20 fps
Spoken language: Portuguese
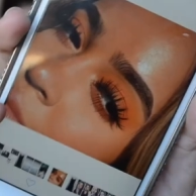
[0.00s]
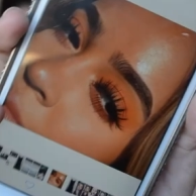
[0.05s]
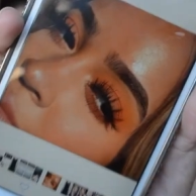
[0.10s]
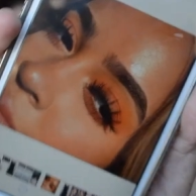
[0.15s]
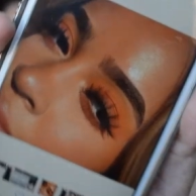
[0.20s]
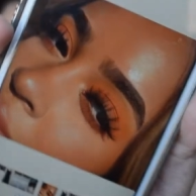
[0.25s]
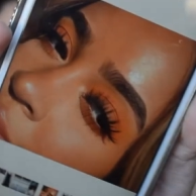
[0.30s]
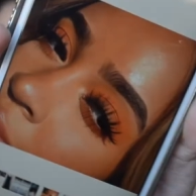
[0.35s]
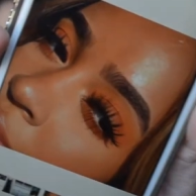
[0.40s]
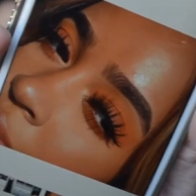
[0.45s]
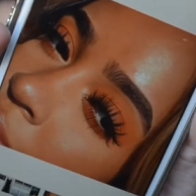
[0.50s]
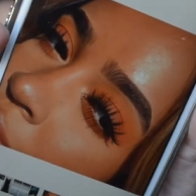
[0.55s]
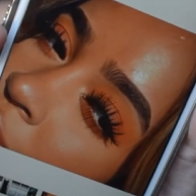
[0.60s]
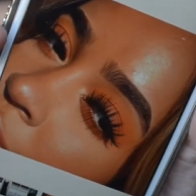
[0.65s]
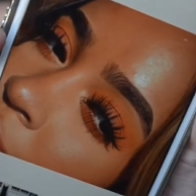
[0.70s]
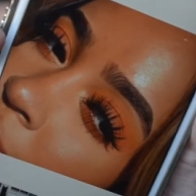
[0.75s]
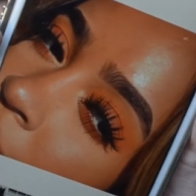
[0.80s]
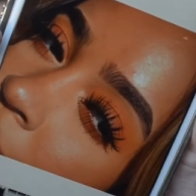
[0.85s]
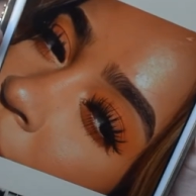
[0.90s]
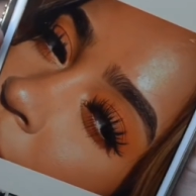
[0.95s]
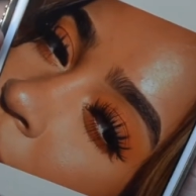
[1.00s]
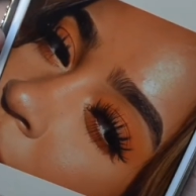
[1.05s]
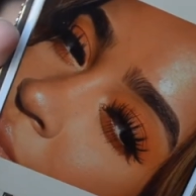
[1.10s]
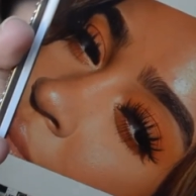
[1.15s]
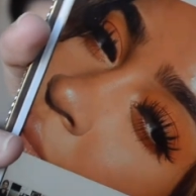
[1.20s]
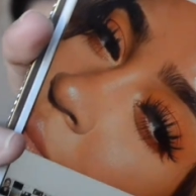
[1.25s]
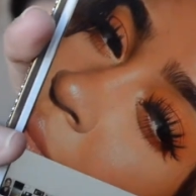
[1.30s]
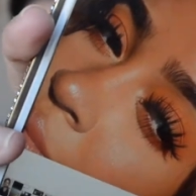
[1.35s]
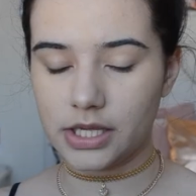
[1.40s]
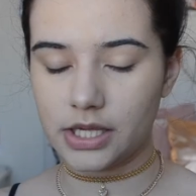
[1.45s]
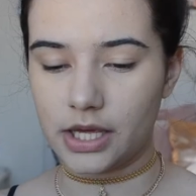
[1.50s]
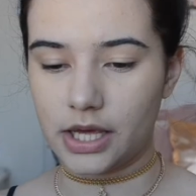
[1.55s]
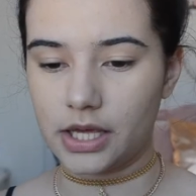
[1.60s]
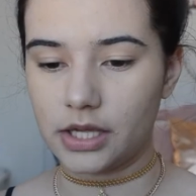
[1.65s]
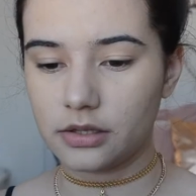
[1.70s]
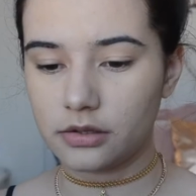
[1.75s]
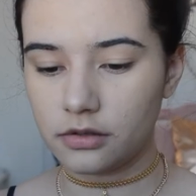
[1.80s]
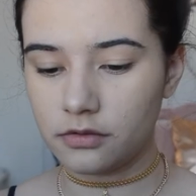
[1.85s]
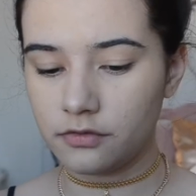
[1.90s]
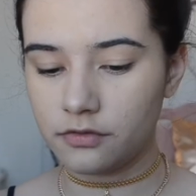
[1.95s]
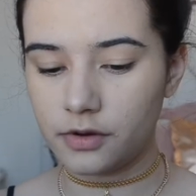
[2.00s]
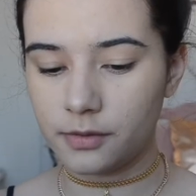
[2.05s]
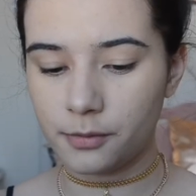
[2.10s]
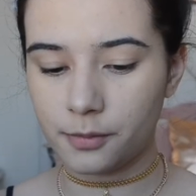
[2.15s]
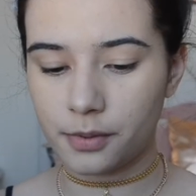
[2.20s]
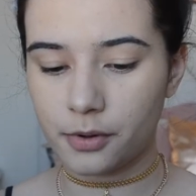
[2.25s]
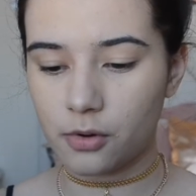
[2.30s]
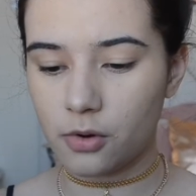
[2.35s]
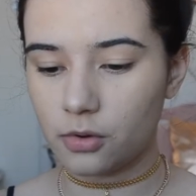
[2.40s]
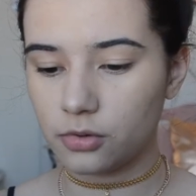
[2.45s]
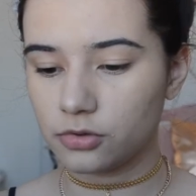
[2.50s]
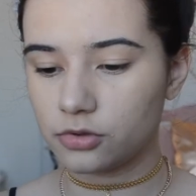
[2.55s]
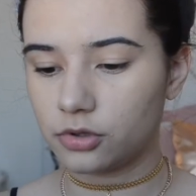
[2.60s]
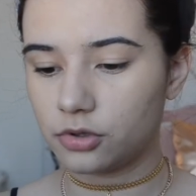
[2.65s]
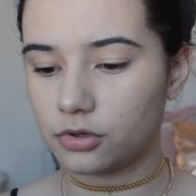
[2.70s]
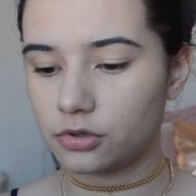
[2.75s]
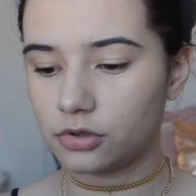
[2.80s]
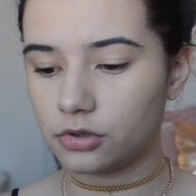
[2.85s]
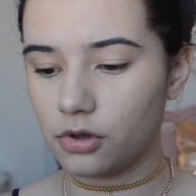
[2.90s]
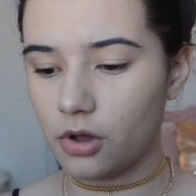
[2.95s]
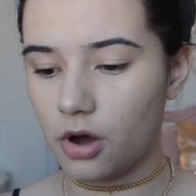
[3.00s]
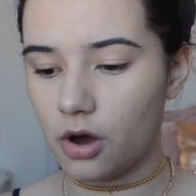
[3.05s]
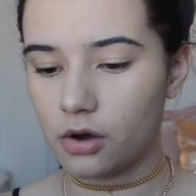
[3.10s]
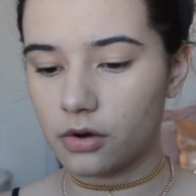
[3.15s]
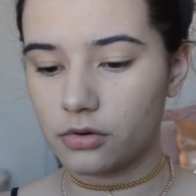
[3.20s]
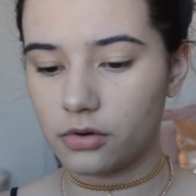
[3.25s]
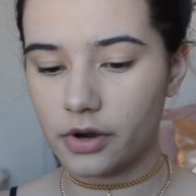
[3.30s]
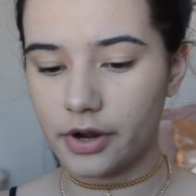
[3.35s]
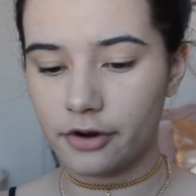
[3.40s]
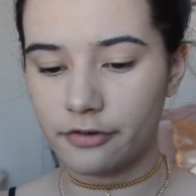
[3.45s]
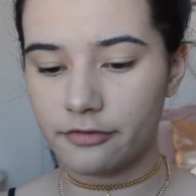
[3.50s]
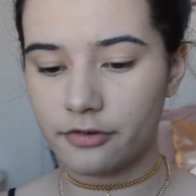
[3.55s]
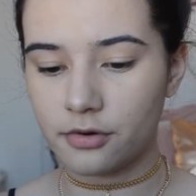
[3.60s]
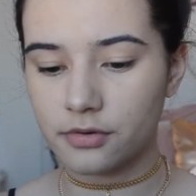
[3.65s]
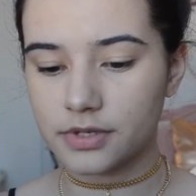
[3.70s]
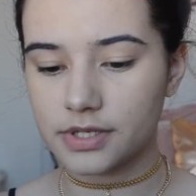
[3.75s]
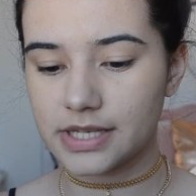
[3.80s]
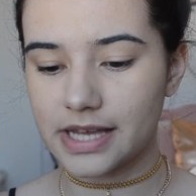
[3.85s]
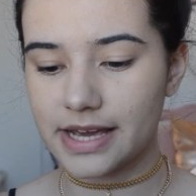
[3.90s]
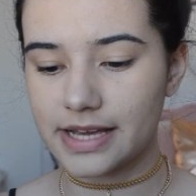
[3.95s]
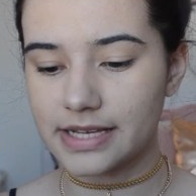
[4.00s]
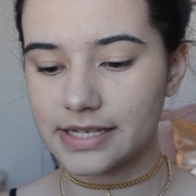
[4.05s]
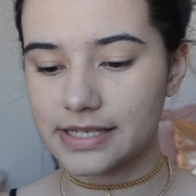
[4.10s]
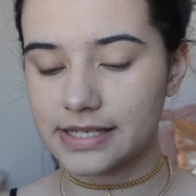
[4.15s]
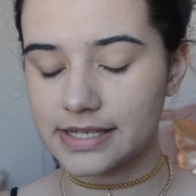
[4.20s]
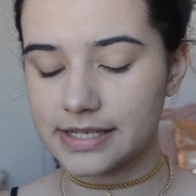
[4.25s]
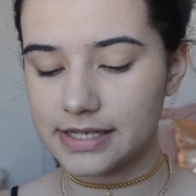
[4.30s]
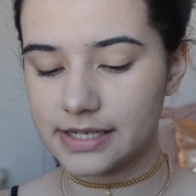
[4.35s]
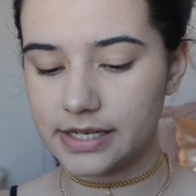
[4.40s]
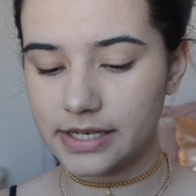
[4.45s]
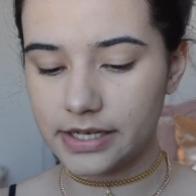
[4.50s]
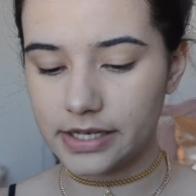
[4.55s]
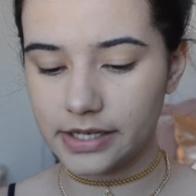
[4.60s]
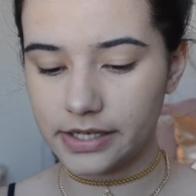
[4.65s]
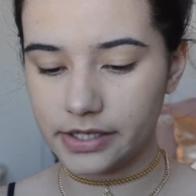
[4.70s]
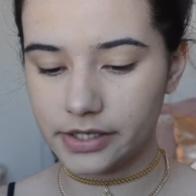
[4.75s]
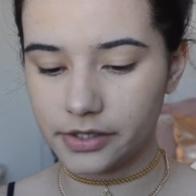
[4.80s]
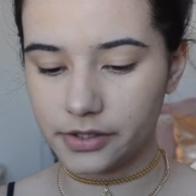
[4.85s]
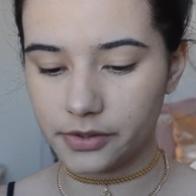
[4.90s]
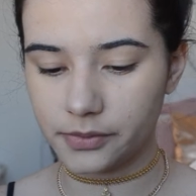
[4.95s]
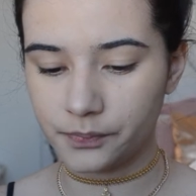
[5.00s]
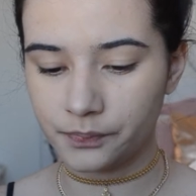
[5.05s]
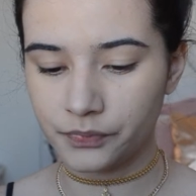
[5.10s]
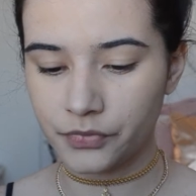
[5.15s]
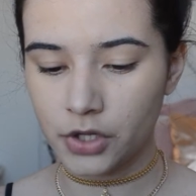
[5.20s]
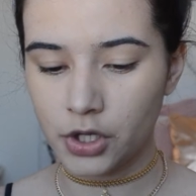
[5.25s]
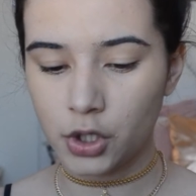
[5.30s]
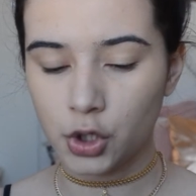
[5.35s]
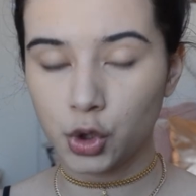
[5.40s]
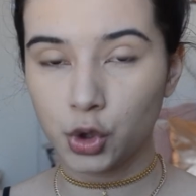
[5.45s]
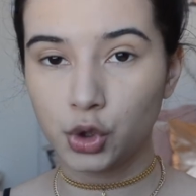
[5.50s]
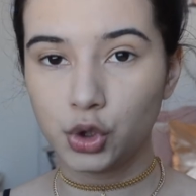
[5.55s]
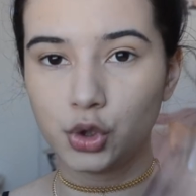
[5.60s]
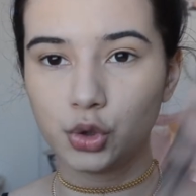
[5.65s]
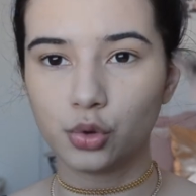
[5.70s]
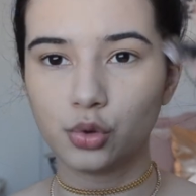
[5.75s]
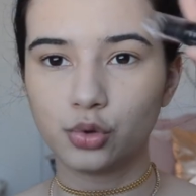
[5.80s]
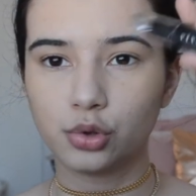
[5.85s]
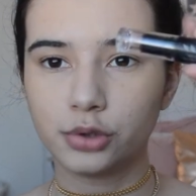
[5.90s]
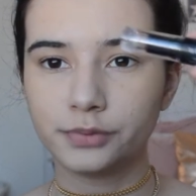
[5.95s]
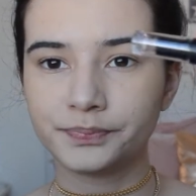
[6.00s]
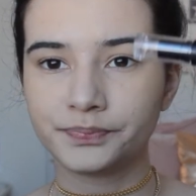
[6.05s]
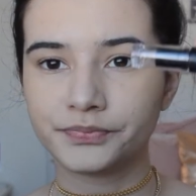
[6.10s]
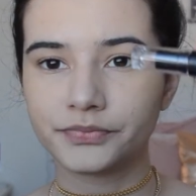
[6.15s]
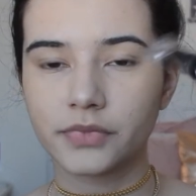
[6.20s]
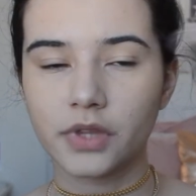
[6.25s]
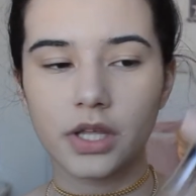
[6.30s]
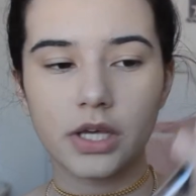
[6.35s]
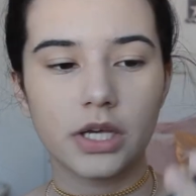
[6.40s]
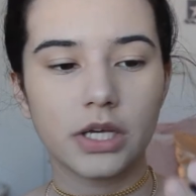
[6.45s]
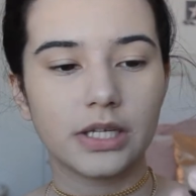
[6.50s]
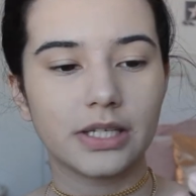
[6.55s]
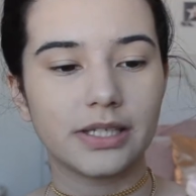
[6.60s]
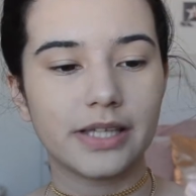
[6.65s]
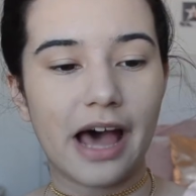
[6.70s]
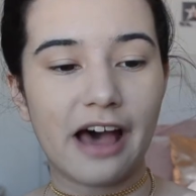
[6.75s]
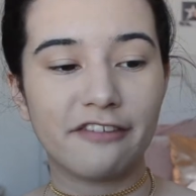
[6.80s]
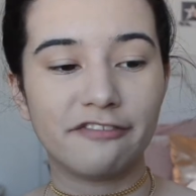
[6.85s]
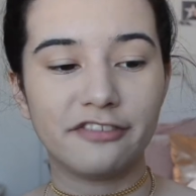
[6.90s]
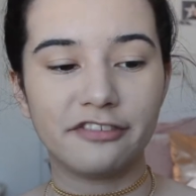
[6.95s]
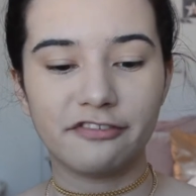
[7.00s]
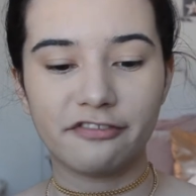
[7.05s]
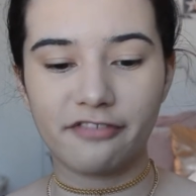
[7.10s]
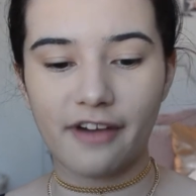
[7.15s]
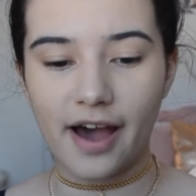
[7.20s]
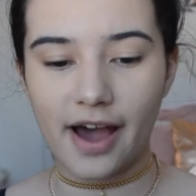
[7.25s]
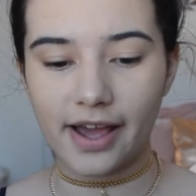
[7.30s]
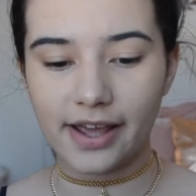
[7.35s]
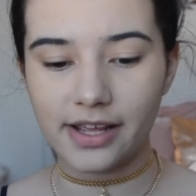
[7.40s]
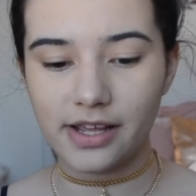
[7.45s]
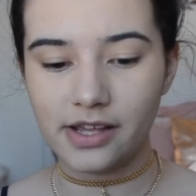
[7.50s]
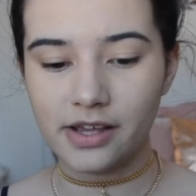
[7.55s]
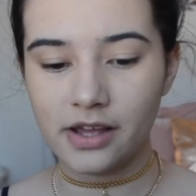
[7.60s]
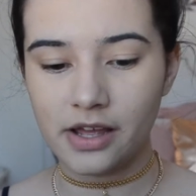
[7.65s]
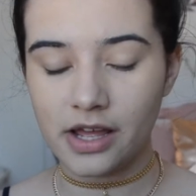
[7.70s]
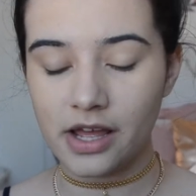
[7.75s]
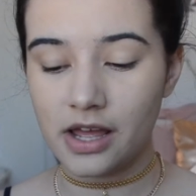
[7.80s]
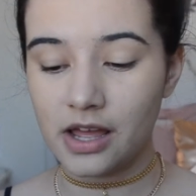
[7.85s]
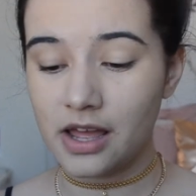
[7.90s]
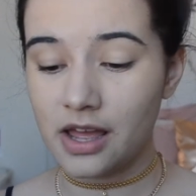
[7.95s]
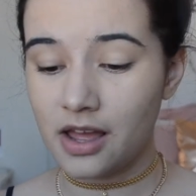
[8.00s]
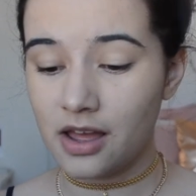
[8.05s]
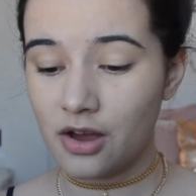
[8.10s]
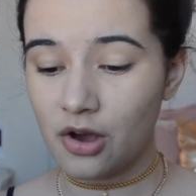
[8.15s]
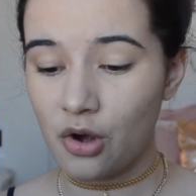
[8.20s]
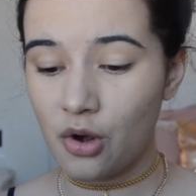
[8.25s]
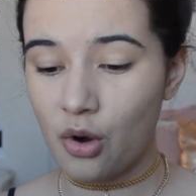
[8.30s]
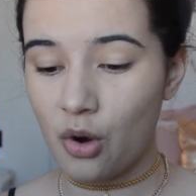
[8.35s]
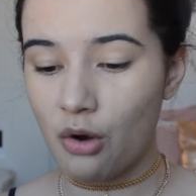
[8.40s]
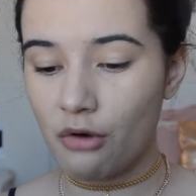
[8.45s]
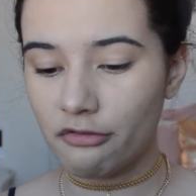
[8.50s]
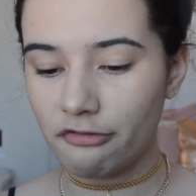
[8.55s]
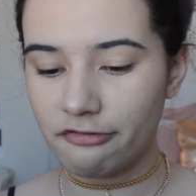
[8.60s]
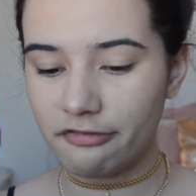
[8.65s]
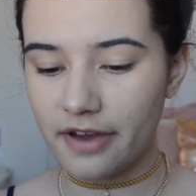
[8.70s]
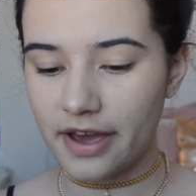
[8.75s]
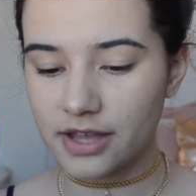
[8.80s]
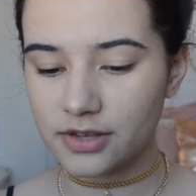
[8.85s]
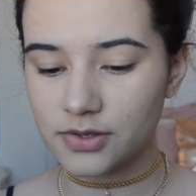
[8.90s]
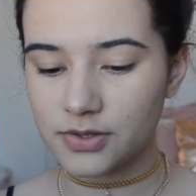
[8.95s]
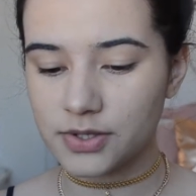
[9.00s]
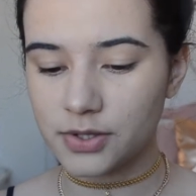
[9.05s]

tipo essa daqui. Ok, então vamos pro contorno logo. Eu vou usar esse do Davi vai. Confesso